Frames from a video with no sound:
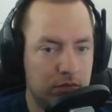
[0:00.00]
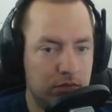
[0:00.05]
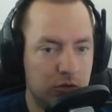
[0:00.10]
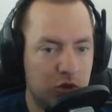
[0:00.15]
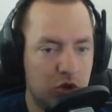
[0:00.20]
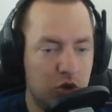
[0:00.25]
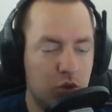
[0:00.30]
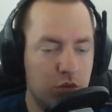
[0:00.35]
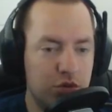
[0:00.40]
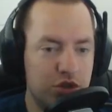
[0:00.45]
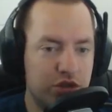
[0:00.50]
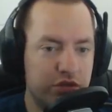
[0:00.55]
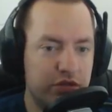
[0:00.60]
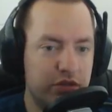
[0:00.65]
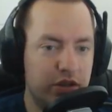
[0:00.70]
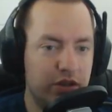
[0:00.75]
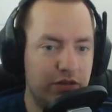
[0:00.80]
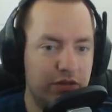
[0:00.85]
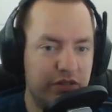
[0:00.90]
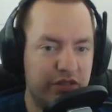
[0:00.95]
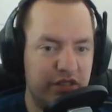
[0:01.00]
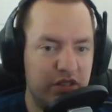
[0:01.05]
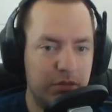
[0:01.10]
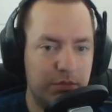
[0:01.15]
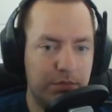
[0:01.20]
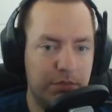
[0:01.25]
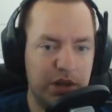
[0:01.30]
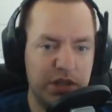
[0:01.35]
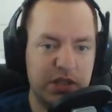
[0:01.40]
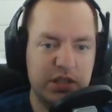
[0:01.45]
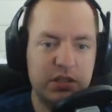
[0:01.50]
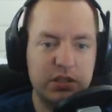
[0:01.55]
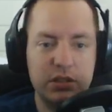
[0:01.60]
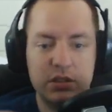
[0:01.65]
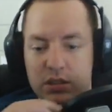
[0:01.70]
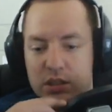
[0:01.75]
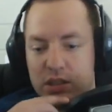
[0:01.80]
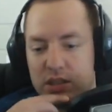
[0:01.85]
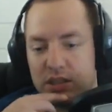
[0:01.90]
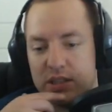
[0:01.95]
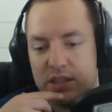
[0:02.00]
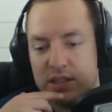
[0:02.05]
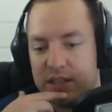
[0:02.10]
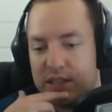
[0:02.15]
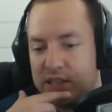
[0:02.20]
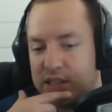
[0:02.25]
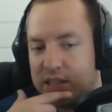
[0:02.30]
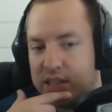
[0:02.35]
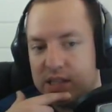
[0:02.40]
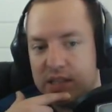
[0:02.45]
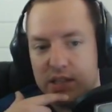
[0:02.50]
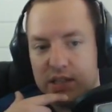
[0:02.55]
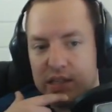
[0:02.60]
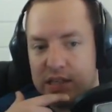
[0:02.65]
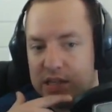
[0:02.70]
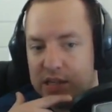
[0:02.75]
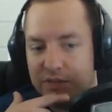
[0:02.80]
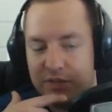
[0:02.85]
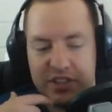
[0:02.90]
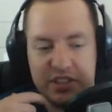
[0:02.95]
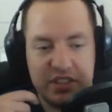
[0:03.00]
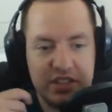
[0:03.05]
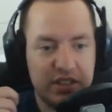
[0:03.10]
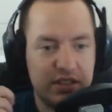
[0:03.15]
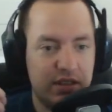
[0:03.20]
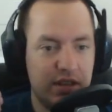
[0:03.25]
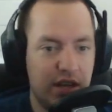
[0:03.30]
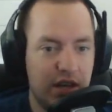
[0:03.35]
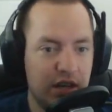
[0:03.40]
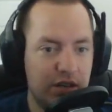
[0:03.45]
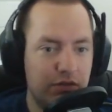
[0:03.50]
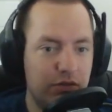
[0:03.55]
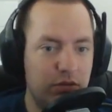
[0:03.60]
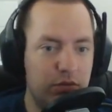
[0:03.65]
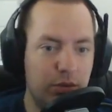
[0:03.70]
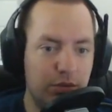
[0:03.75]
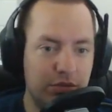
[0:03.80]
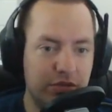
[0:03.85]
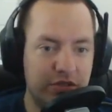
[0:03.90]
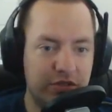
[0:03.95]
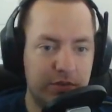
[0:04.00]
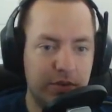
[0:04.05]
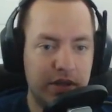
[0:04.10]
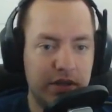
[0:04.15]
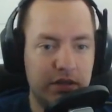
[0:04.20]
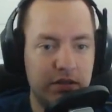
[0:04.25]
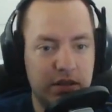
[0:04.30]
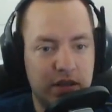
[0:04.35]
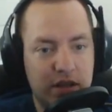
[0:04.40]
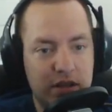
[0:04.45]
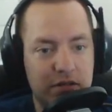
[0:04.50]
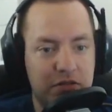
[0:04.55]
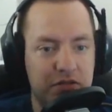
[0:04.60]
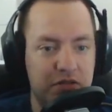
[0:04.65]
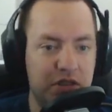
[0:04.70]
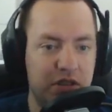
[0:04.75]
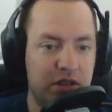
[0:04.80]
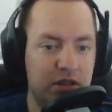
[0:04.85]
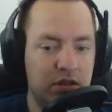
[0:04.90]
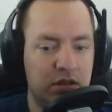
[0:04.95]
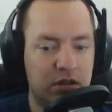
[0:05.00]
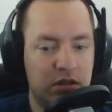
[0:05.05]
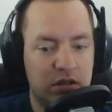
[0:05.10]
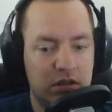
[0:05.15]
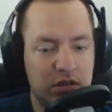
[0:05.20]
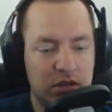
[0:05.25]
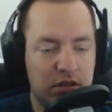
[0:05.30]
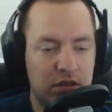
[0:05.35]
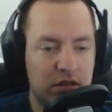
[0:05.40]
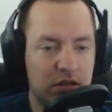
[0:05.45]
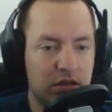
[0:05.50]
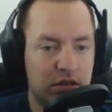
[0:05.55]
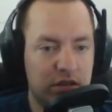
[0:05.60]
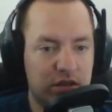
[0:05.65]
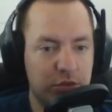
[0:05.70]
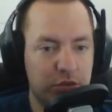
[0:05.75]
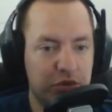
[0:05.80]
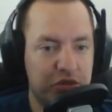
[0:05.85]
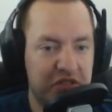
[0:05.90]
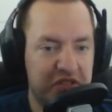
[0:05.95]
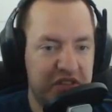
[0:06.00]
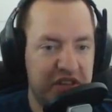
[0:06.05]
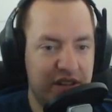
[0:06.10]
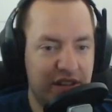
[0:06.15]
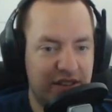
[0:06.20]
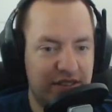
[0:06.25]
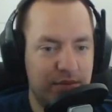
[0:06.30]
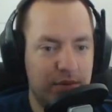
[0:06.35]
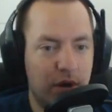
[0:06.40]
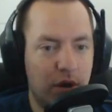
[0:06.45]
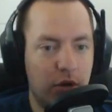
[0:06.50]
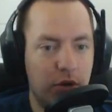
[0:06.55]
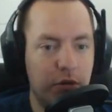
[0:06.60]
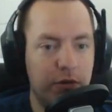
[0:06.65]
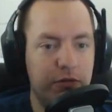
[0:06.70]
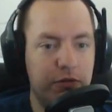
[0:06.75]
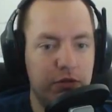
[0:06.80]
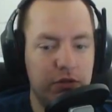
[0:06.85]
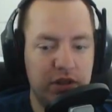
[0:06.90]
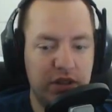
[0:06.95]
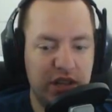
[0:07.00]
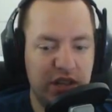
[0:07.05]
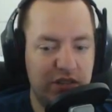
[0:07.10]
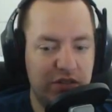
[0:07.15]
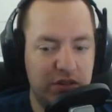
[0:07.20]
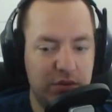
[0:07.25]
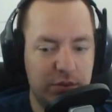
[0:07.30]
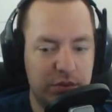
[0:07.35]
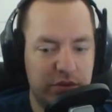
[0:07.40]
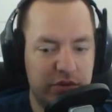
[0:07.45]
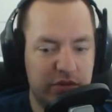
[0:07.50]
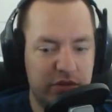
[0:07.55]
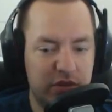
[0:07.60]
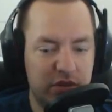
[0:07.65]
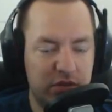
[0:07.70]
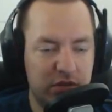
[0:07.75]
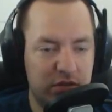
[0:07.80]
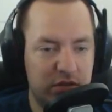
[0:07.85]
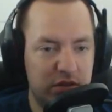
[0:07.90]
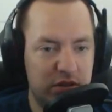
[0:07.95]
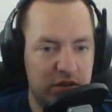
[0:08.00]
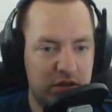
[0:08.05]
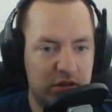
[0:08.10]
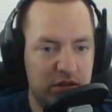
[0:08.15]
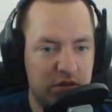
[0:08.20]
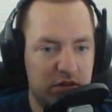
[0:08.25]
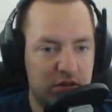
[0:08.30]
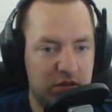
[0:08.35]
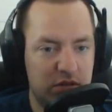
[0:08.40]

komisch. Also irgendwie ist hier ein Bug hier. Wenn ich entladen will mit dem zweiten Rand dann muss ich den erstmal auffüllen irgendwie ein bisschen und dann...